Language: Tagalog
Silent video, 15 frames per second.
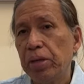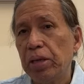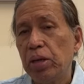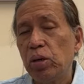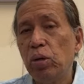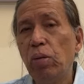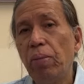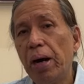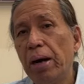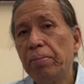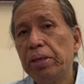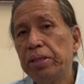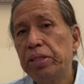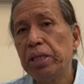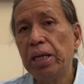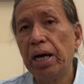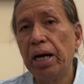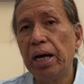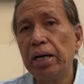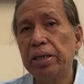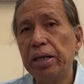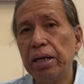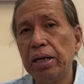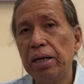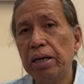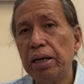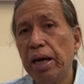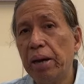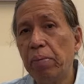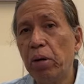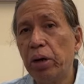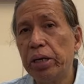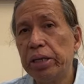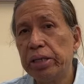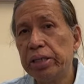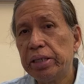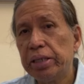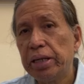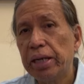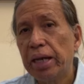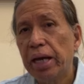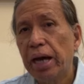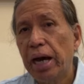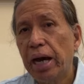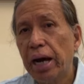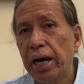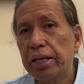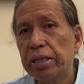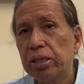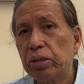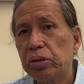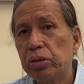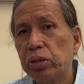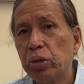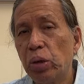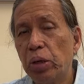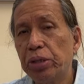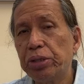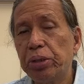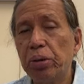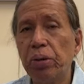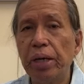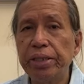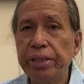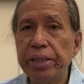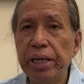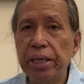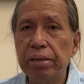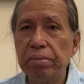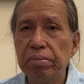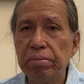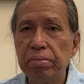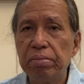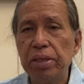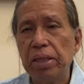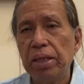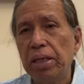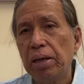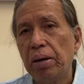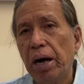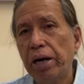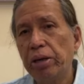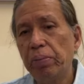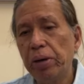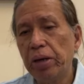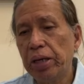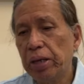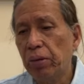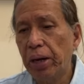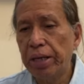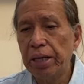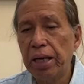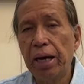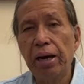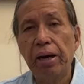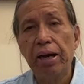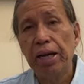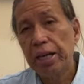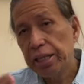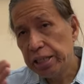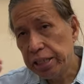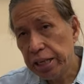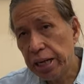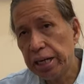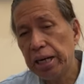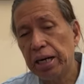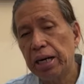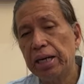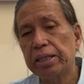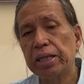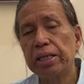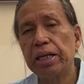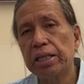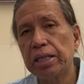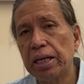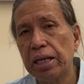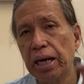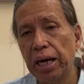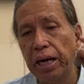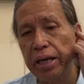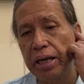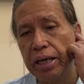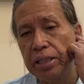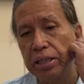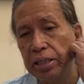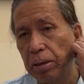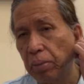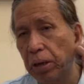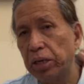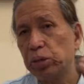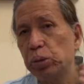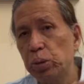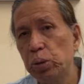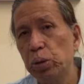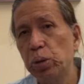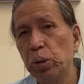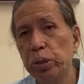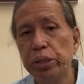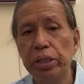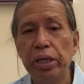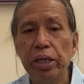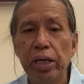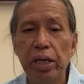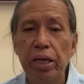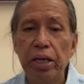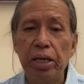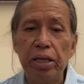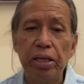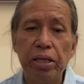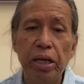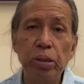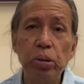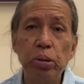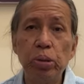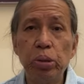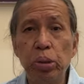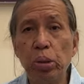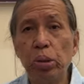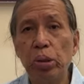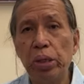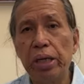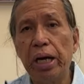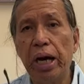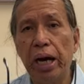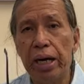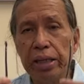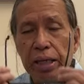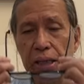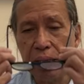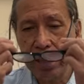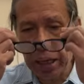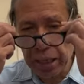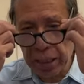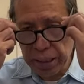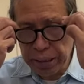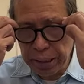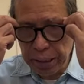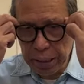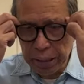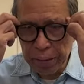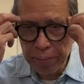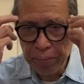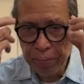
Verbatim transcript: gumamit sila ng lemon at salt o asin ano ba yung ginawa nila? Yan ang ating tatalakayin sa mga susunod na yugto ng ating talakayin.